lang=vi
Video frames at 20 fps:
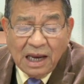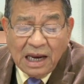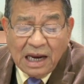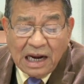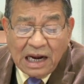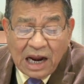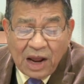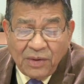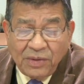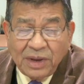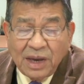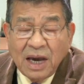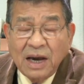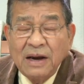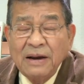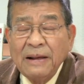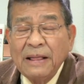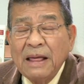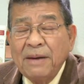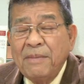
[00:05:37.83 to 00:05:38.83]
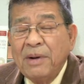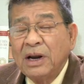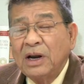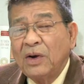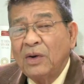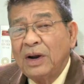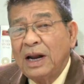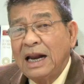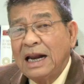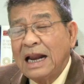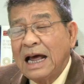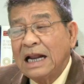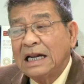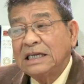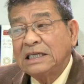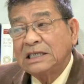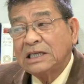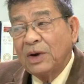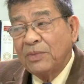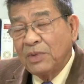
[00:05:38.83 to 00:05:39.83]
Nếu như cái mức độ lây
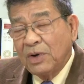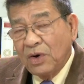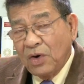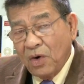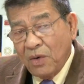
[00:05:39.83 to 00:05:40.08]
lan trong cái